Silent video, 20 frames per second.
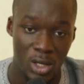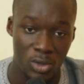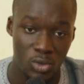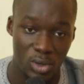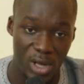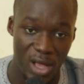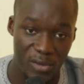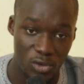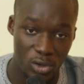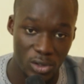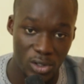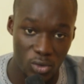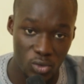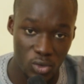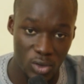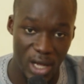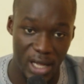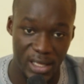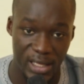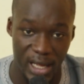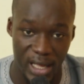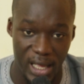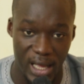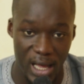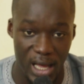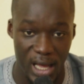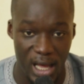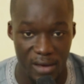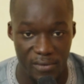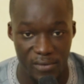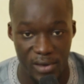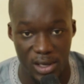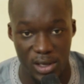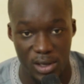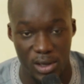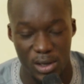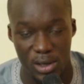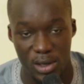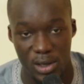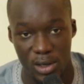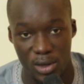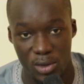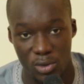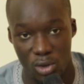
Nous l'avions tenu à Dakar avec euh,